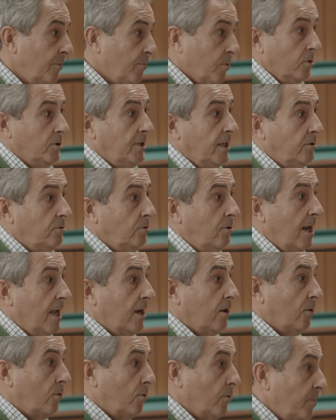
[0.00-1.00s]
y por lo tanto la
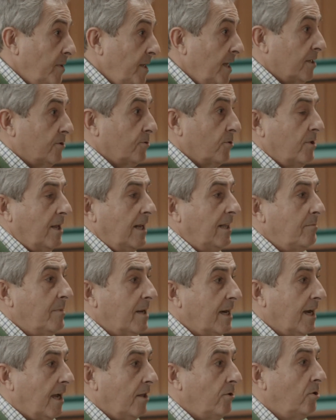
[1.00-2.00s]
economía social de
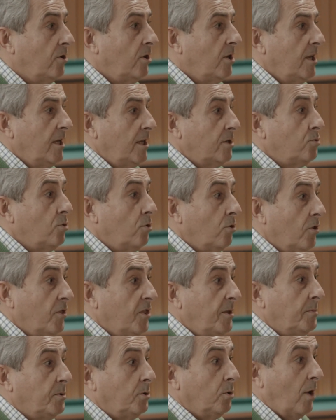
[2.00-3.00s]
mercado es un
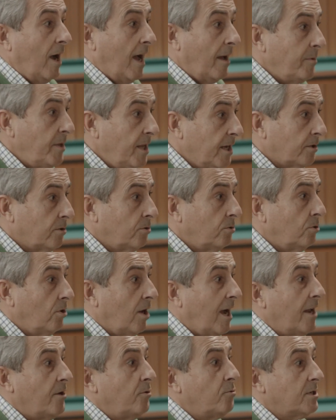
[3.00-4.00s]
concepto abierto
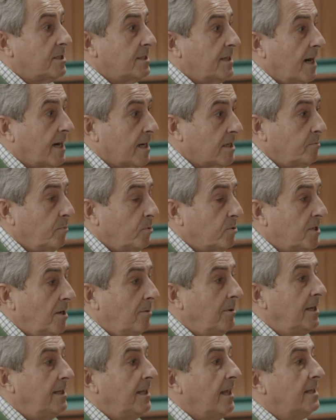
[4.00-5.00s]
a nuestras
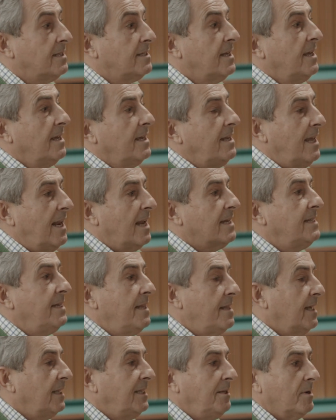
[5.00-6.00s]
responsabilidades y a las
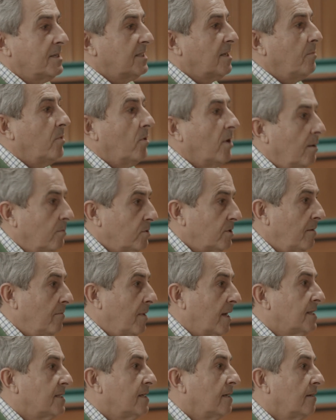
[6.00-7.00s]
iniciativas que pongamos en
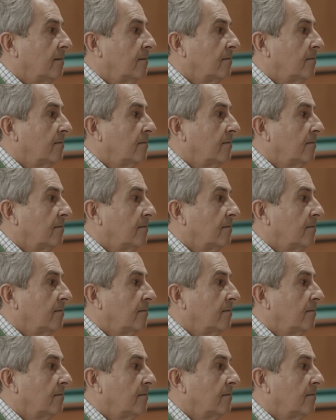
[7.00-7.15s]
marcha.